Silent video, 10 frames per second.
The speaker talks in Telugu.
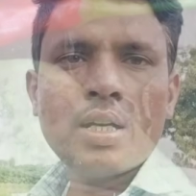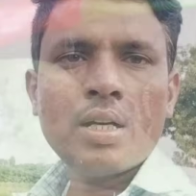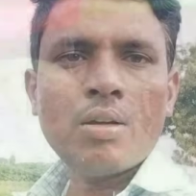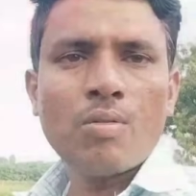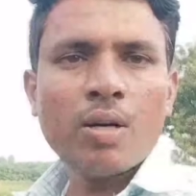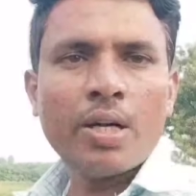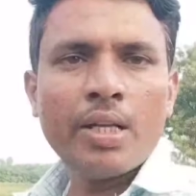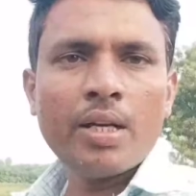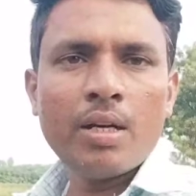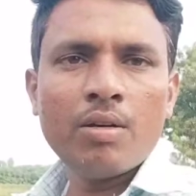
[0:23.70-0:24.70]
కనుక ఒకటి
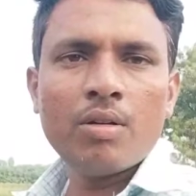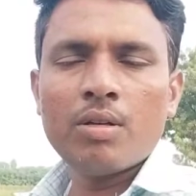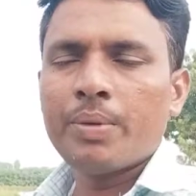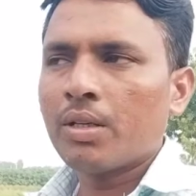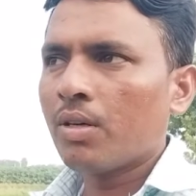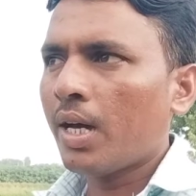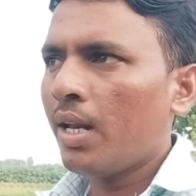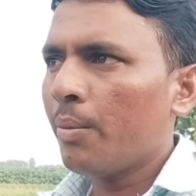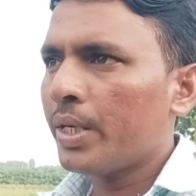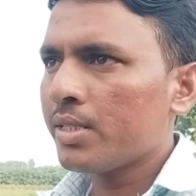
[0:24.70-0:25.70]
రెండు మనకు
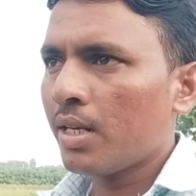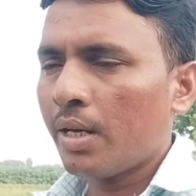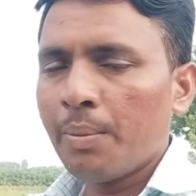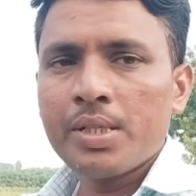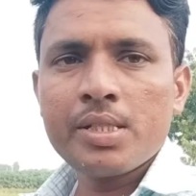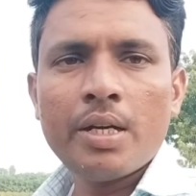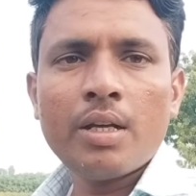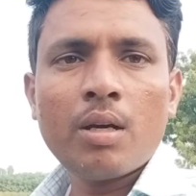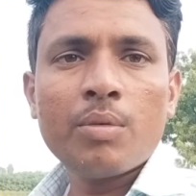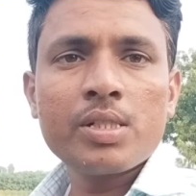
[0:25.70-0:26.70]
కాయలకు మచ్చలు కనిపించాయంటే
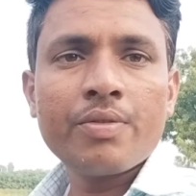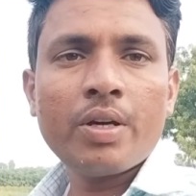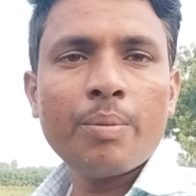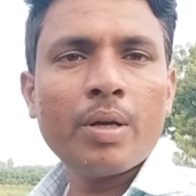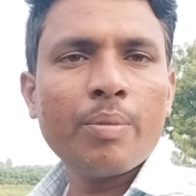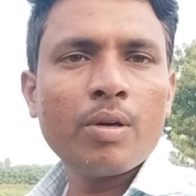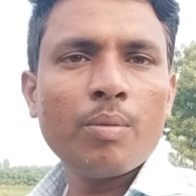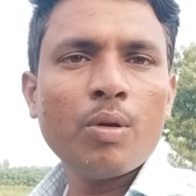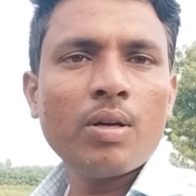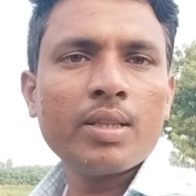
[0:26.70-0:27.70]
ఆల్మోస్ట్ ఫాల్ మన
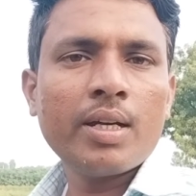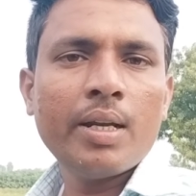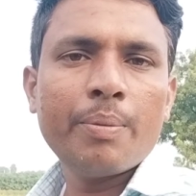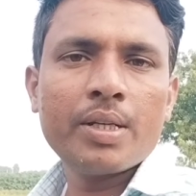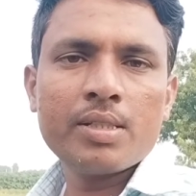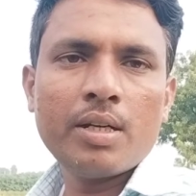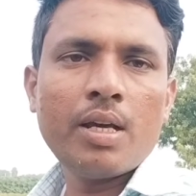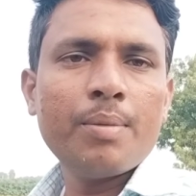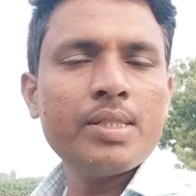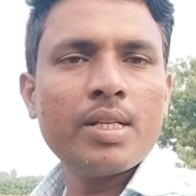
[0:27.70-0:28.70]
పొలంలో ఒక థర్టీ
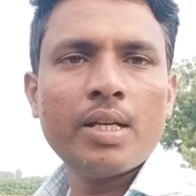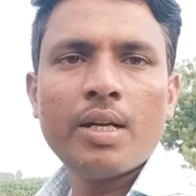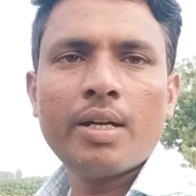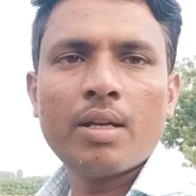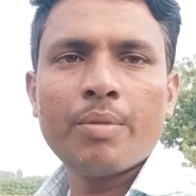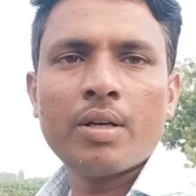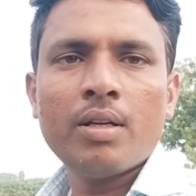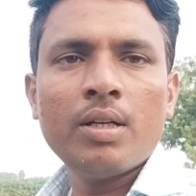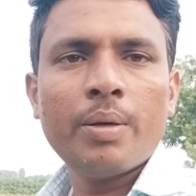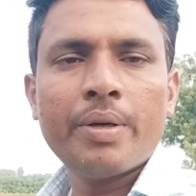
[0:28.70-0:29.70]
డ్యామేజ్ జరిగినట్టే అనమాట
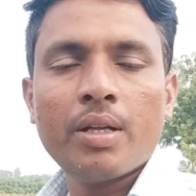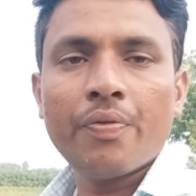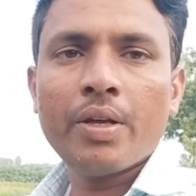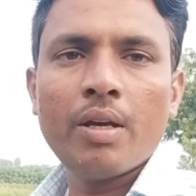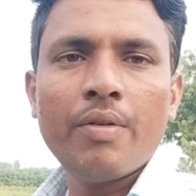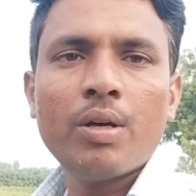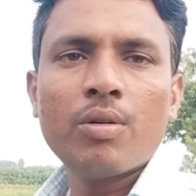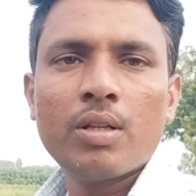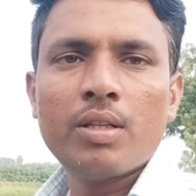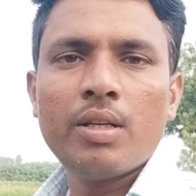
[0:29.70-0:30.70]
కాబట్టి అంత హెవీగా
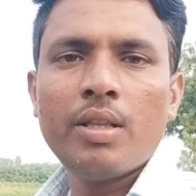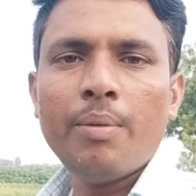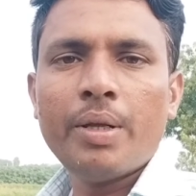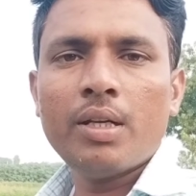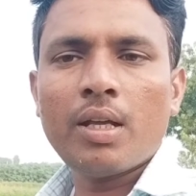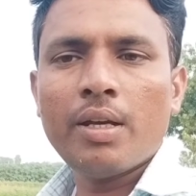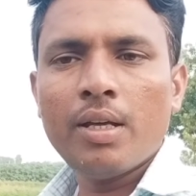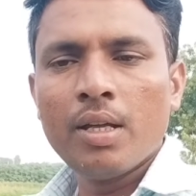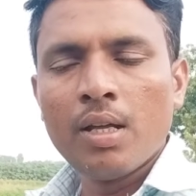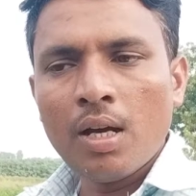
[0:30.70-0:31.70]
ఉంటుంది దీనిది మనకి అంటే
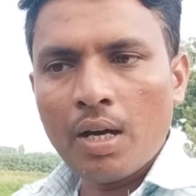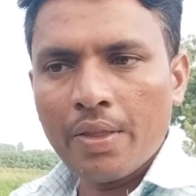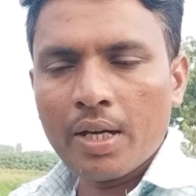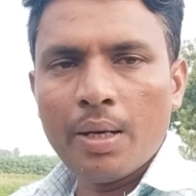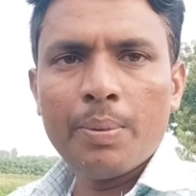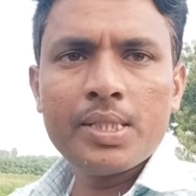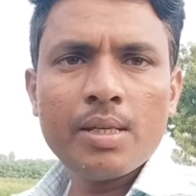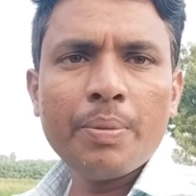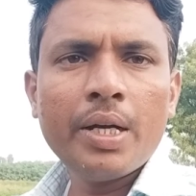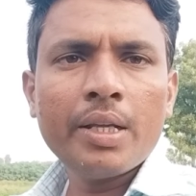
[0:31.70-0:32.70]
అది కనిపించే
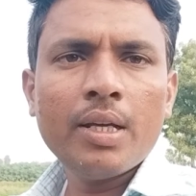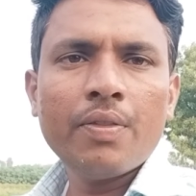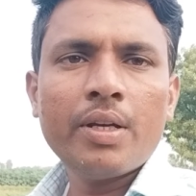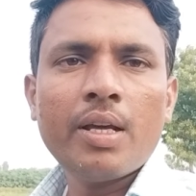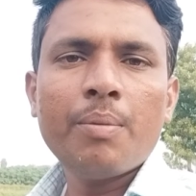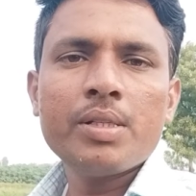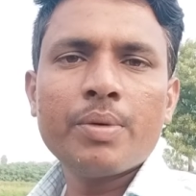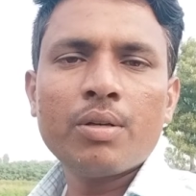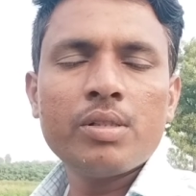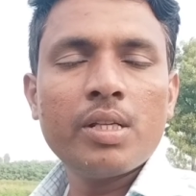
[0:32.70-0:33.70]
పాటికి అంత డ్యామేజ్
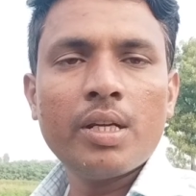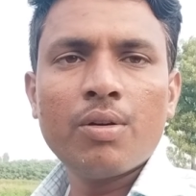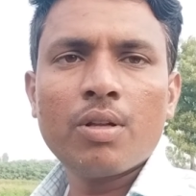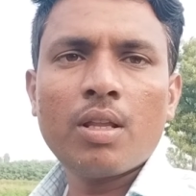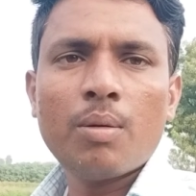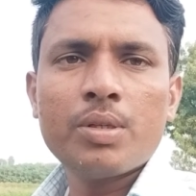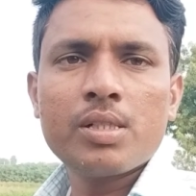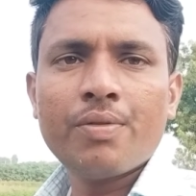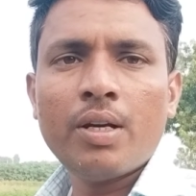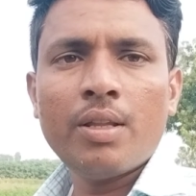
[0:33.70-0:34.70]
మనకు జరిగి ఉంటుంది ఆల్మోస్ట్
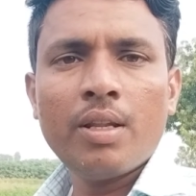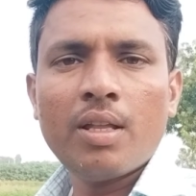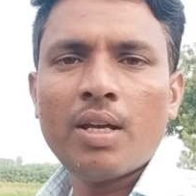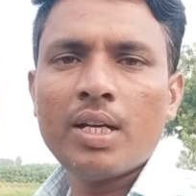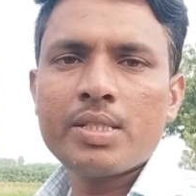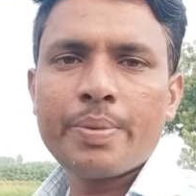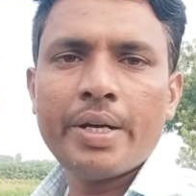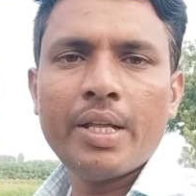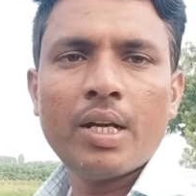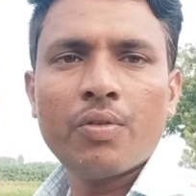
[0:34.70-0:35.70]
వల్ల అది నిదానంగా
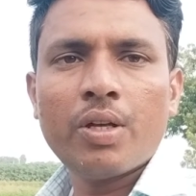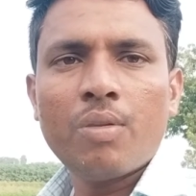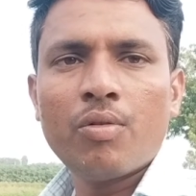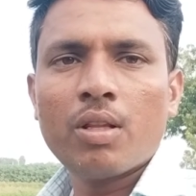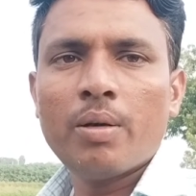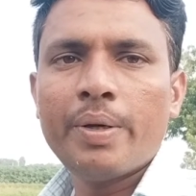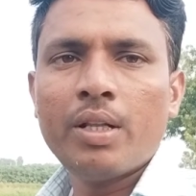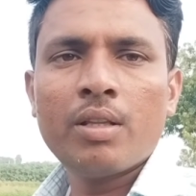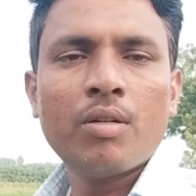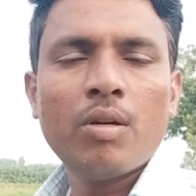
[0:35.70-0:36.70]
స్ప్రెడ్డింగ్ అవుతానే ఉంటుంది కాబట్టి
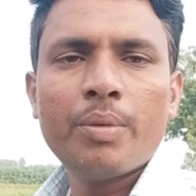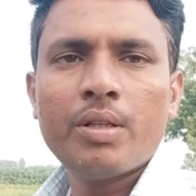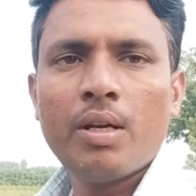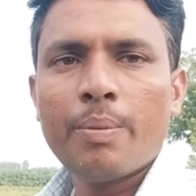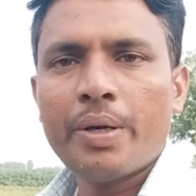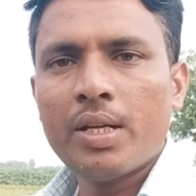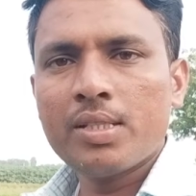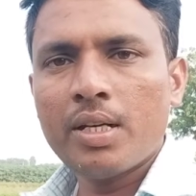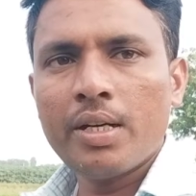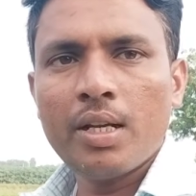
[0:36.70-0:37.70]
తెగుల మందులను ఎప్పుడైనా
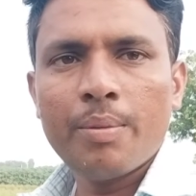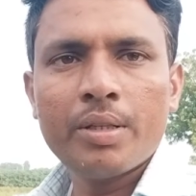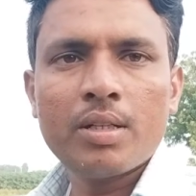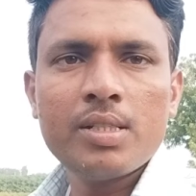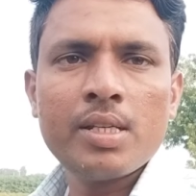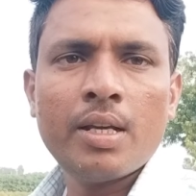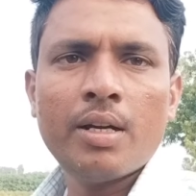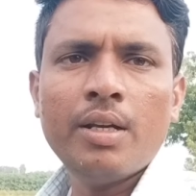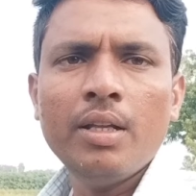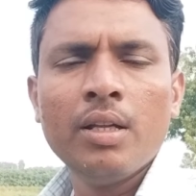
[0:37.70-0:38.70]
సరే డిలే మాత్రం చేయకండి